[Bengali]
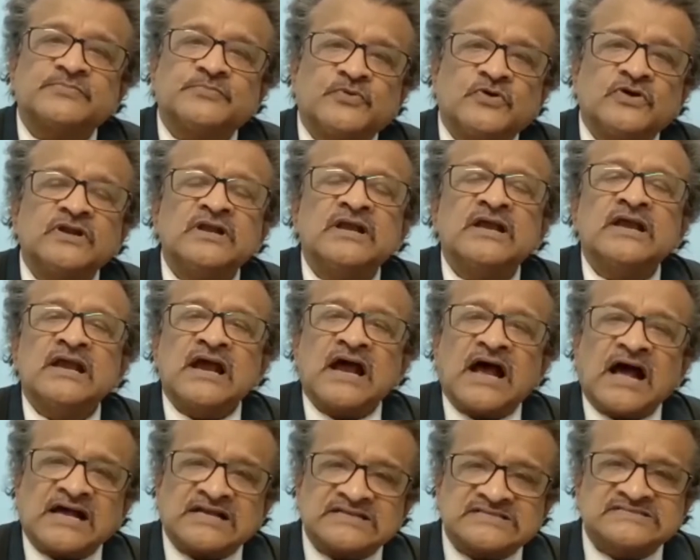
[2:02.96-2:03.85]
পর
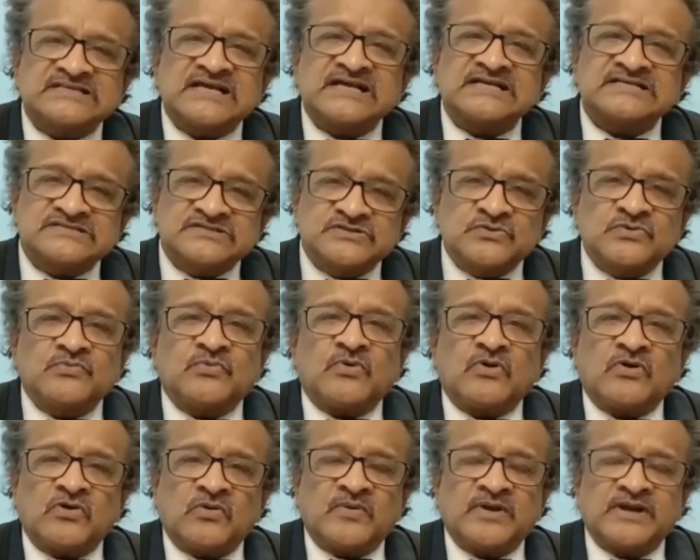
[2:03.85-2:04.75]
আস্তে আস্তে ও
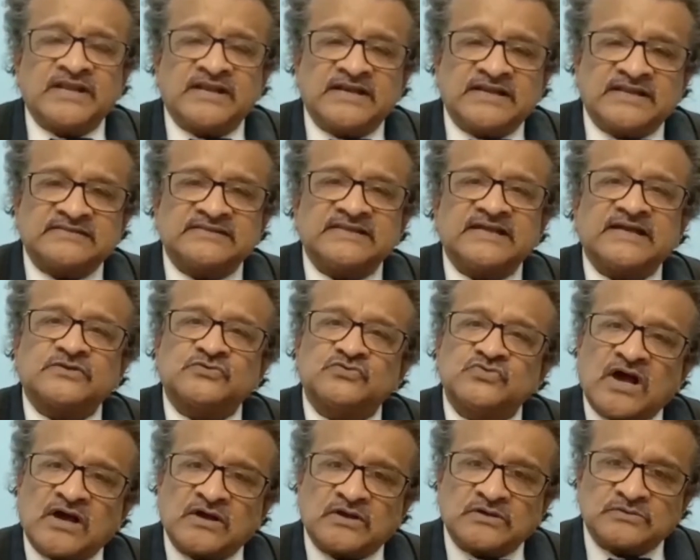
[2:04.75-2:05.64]
ভগবানের এতে একটু
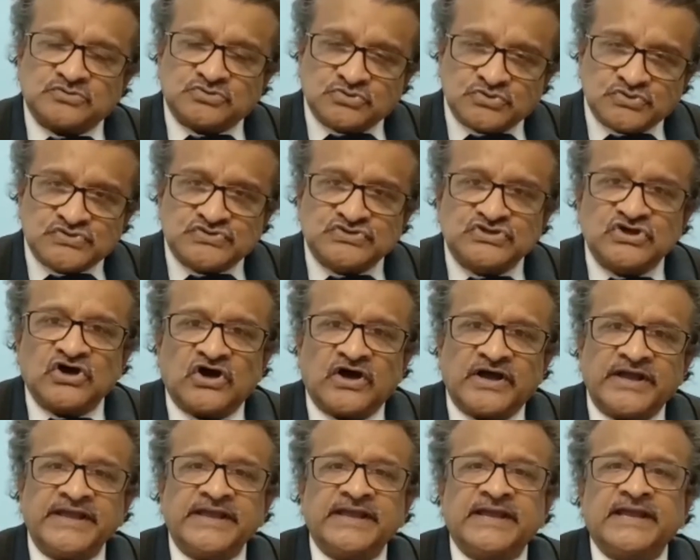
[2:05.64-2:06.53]
সুস্থ
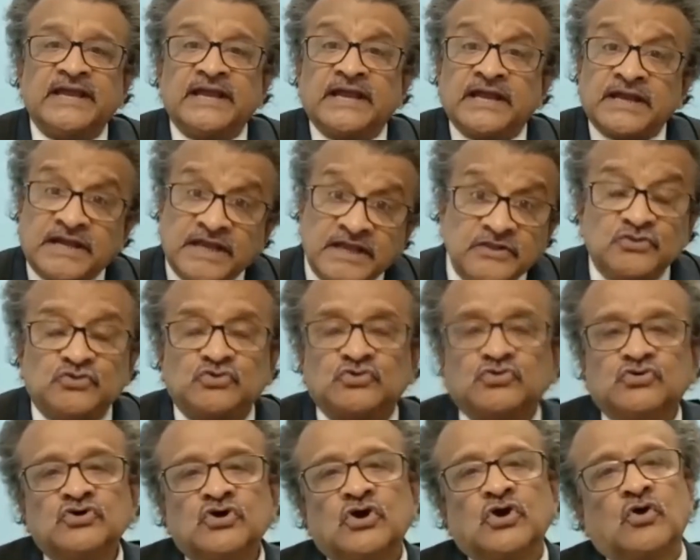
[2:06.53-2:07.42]
হয় কিন্তু
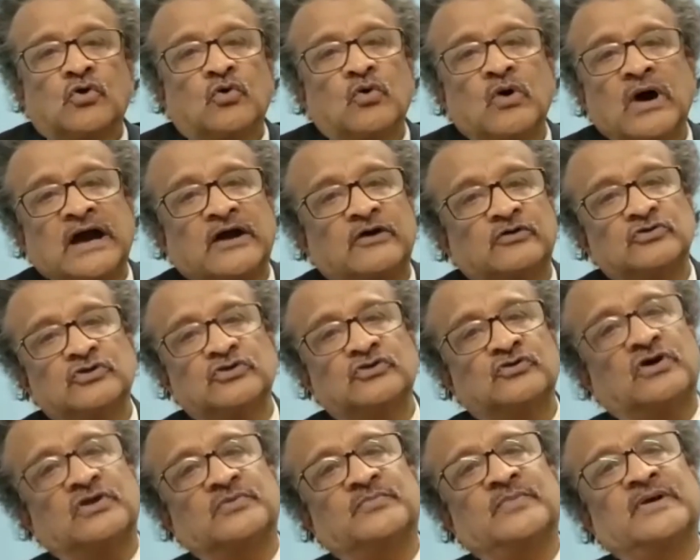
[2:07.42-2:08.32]
ও এখনও
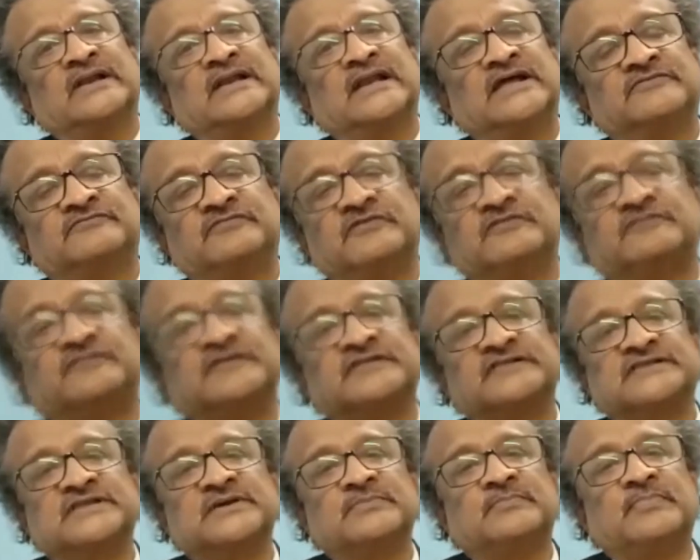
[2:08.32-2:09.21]
নর্মাল লাইফে
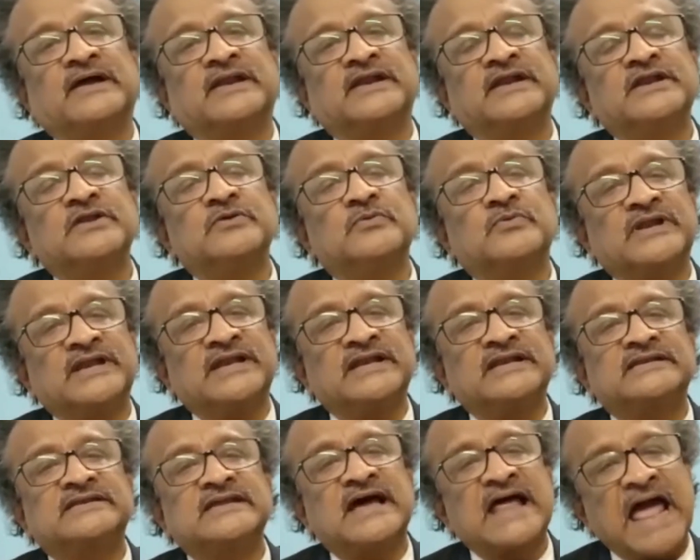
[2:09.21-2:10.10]
ফিরতে পারেনি ওর
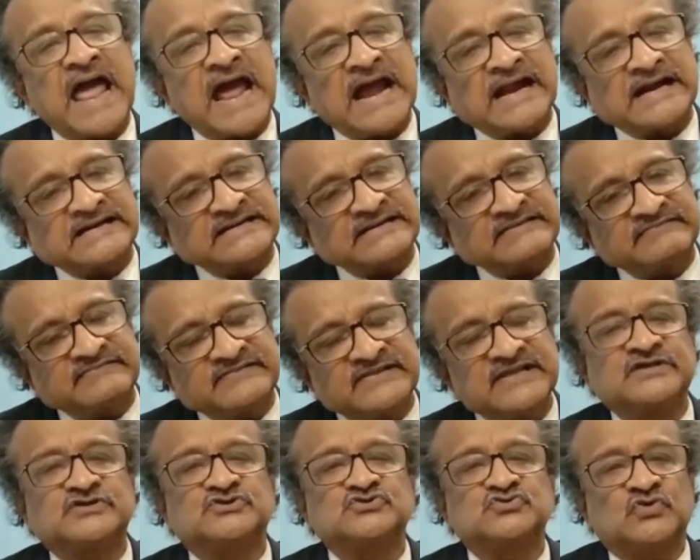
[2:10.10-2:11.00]
ইনটা একটা
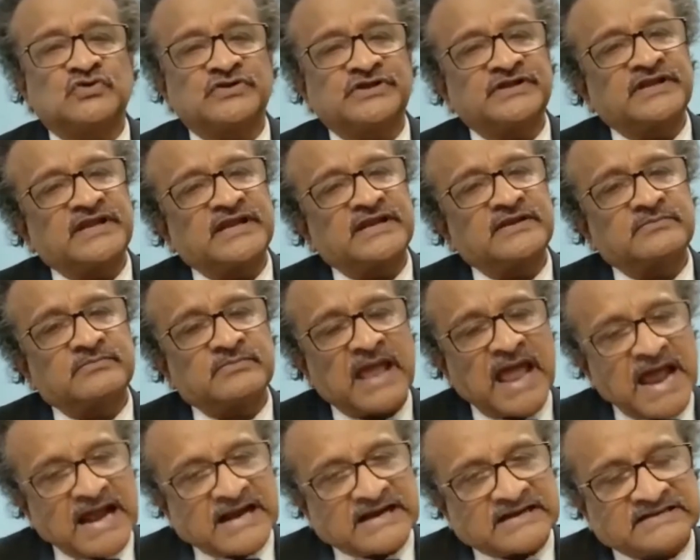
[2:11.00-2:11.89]
দিক শরীরের
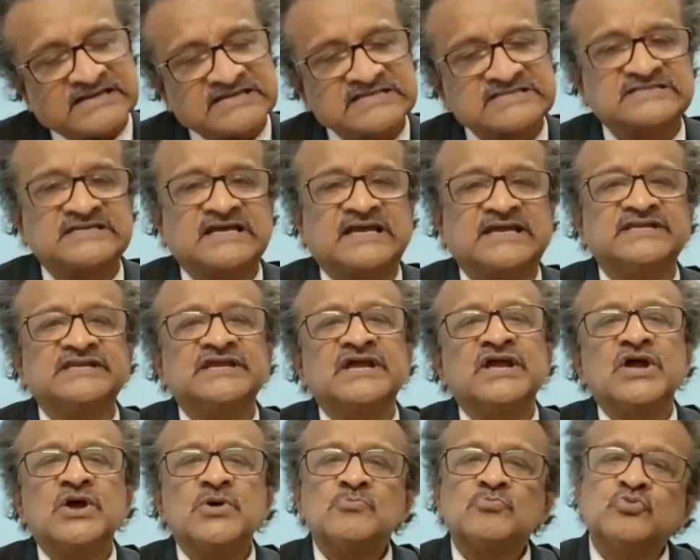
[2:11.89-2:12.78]
একটা সাইড
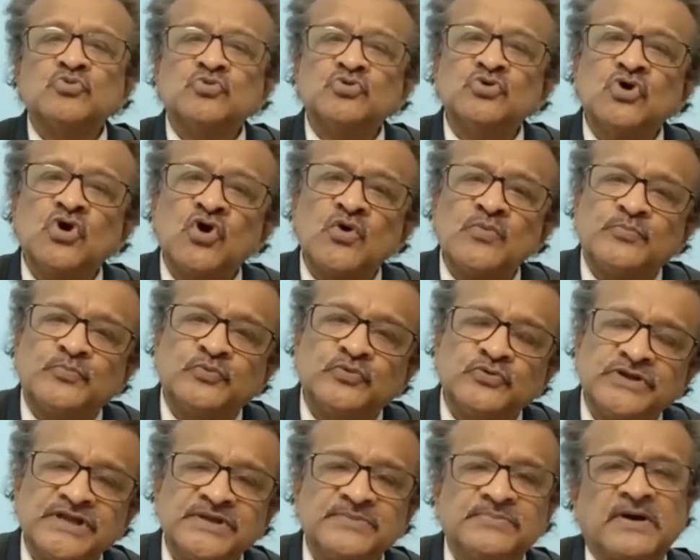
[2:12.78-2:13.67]

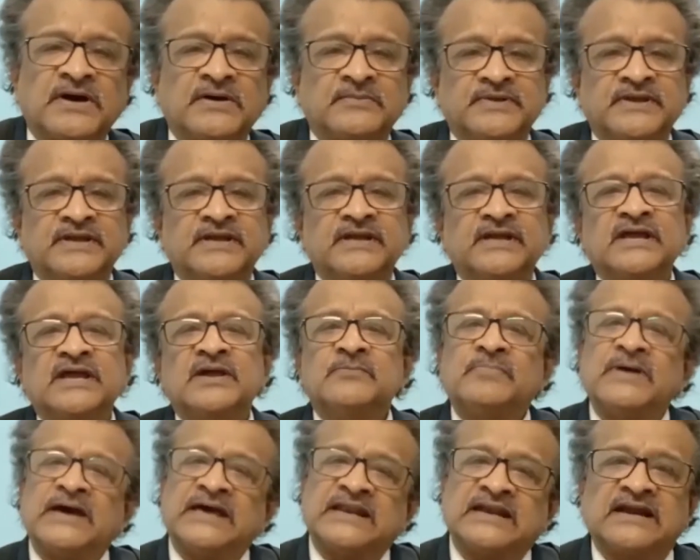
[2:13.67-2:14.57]
পুরোপুরিভাবে
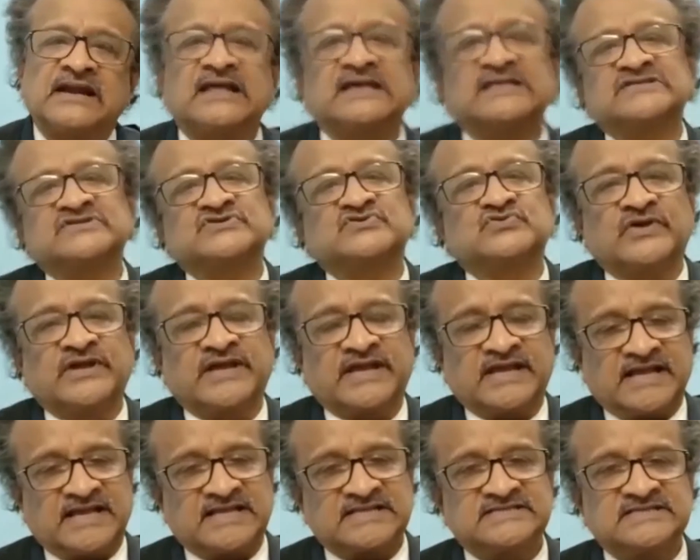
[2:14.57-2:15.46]
প্যারালাইজড হয়ে
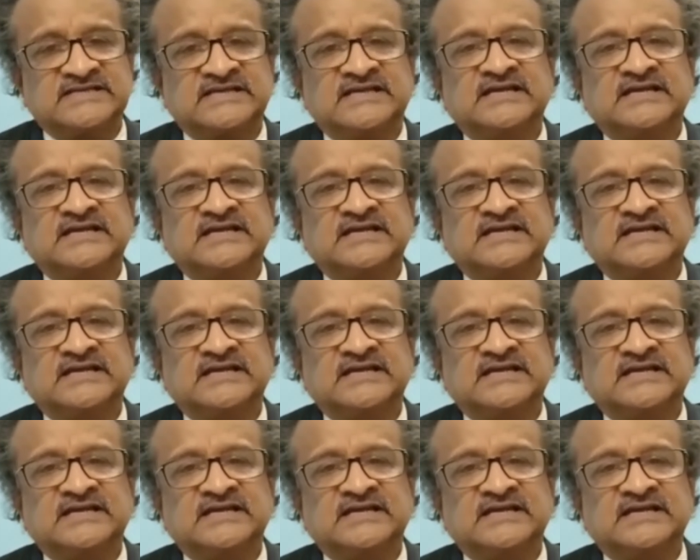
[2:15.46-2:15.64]
গেছে